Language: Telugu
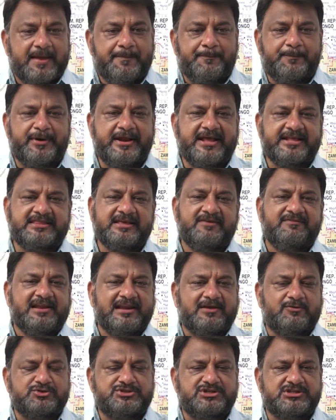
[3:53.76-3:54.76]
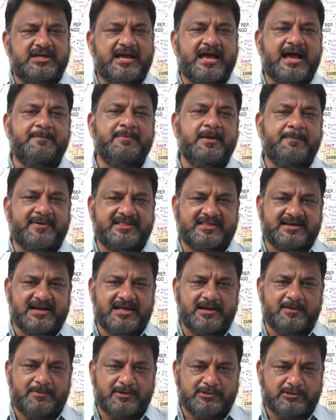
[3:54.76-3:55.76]
ఎప్పుడైతే వీళ్ళకి ఉచిత హామీ
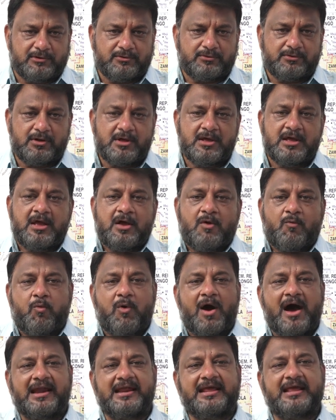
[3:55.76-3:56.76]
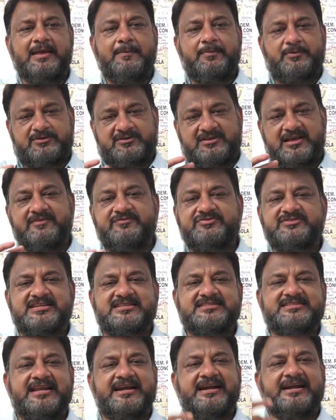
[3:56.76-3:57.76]
పథకాల బదులు వాళ్ళకి సెల్ఫ్
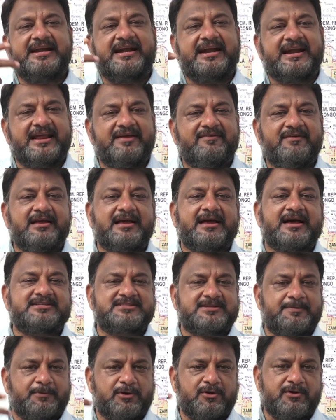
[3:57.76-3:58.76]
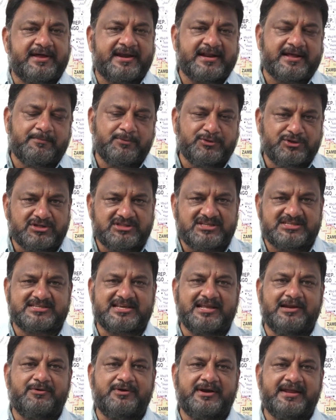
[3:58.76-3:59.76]
సస్టైనిటీ డ్రైవింగ్ కాన్సెప్ట్లో కనుక ముందుకు
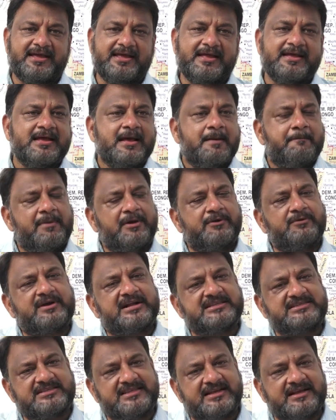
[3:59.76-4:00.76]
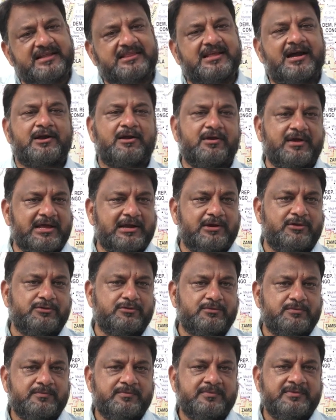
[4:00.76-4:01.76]
తీసుకెళ్ళుంటే మనం ఖచ్చితంగా దాంట్లోకి
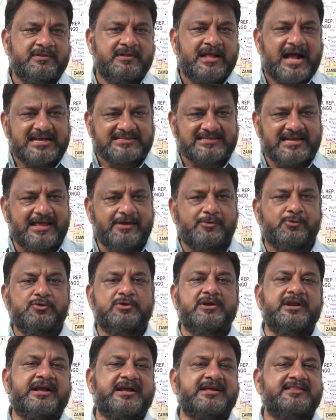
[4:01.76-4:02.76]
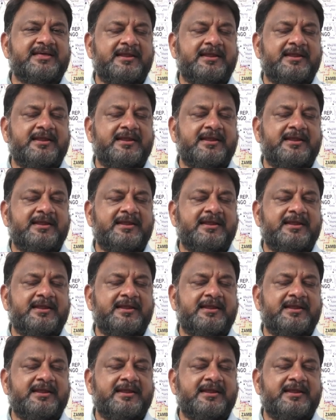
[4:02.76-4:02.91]
వెళ్ళుందాం అసలే కొనుక్కునక్క